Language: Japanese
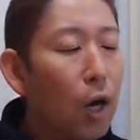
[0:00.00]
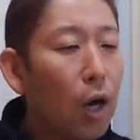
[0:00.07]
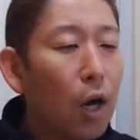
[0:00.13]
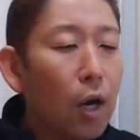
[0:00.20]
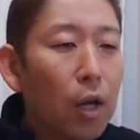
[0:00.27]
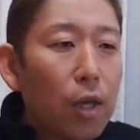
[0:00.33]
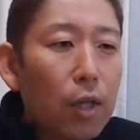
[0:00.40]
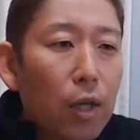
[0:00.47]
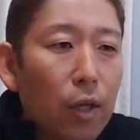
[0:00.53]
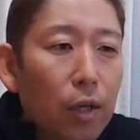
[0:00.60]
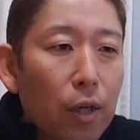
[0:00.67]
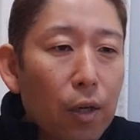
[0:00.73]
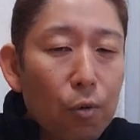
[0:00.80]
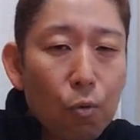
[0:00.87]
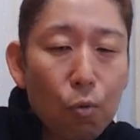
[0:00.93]
あれだ
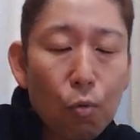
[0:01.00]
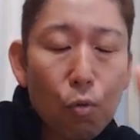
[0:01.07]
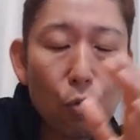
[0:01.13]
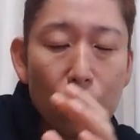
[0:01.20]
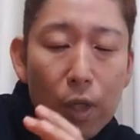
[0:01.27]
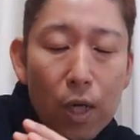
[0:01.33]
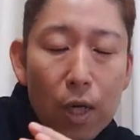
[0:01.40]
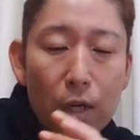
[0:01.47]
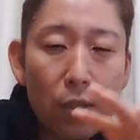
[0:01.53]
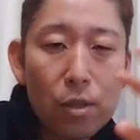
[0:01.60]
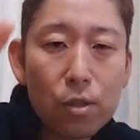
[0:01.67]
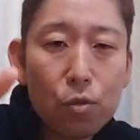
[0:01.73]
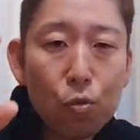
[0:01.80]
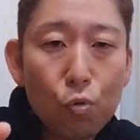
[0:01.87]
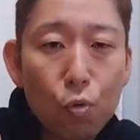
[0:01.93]
けこうね
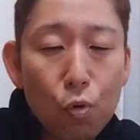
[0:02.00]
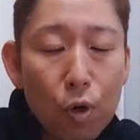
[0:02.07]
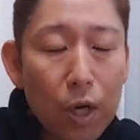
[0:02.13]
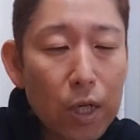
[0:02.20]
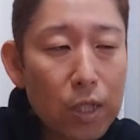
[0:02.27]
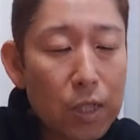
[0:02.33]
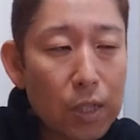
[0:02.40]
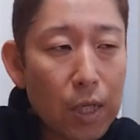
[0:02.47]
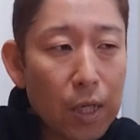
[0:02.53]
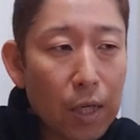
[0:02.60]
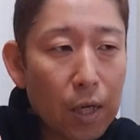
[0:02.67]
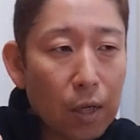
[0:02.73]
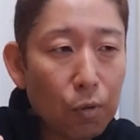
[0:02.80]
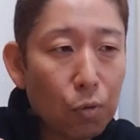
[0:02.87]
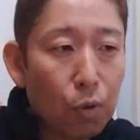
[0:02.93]
足を動かしな
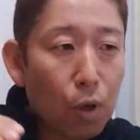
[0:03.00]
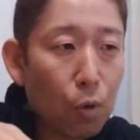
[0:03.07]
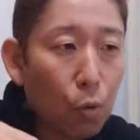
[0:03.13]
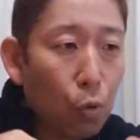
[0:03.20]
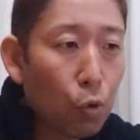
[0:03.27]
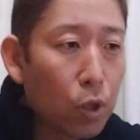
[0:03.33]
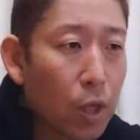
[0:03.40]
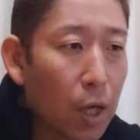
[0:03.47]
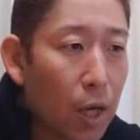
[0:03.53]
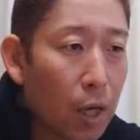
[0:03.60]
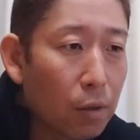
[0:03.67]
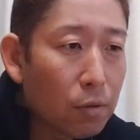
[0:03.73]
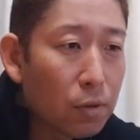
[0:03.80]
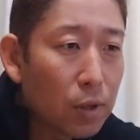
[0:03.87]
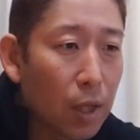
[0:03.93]
がらとかこの
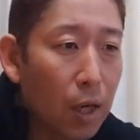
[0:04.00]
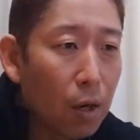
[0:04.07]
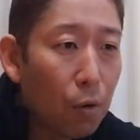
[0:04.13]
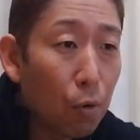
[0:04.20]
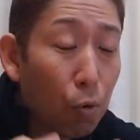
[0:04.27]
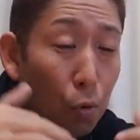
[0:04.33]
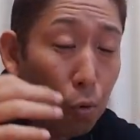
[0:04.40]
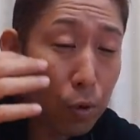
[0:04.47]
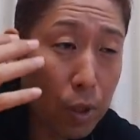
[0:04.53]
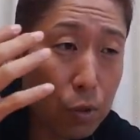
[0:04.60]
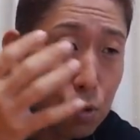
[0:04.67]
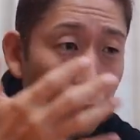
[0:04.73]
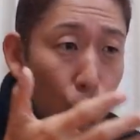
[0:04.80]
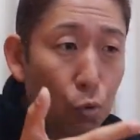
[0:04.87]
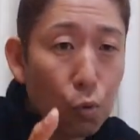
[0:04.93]
キャラクターをこう
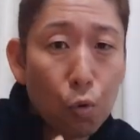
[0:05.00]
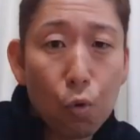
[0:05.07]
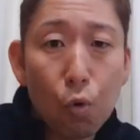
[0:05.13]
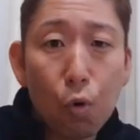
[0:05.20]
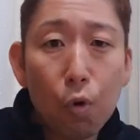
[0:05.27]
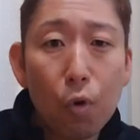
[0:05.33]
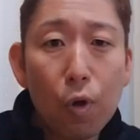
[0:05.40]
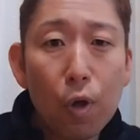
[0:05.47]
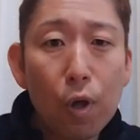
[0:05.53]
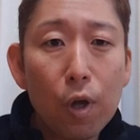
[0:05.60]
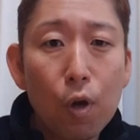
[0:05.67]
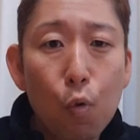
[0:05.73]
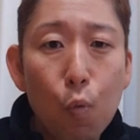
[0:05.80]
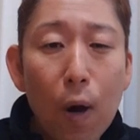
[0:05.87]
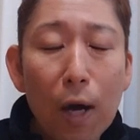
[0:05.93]
ねちょっとこ
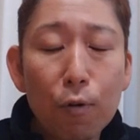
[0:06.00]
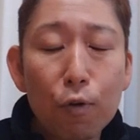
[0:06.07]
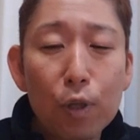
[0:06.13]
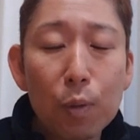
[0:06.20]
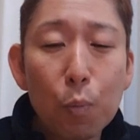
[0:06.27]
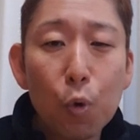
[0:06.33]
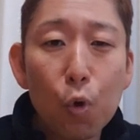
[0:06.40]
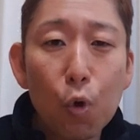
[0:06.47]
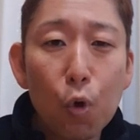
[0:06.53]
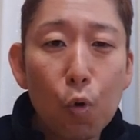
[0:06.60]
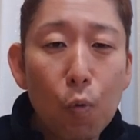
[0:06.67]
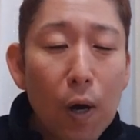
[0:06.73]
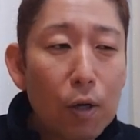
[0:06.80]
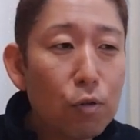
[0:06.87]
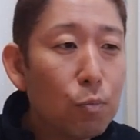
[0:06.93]
う悪いも
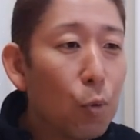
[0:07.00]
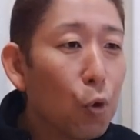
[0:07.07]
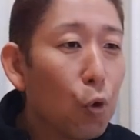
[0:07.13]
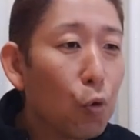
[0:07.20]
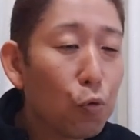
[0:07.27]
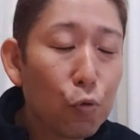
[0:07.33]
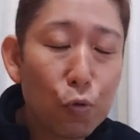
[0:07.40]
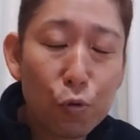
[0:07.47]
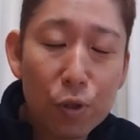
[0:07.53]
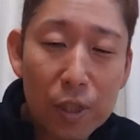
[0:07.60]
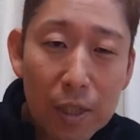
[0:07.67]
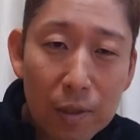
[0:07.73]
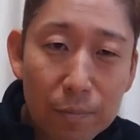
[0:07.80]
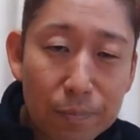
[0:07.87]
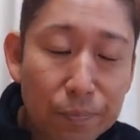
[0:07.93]
の悪者風
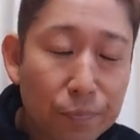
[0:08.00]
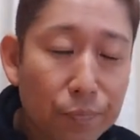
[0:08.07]
に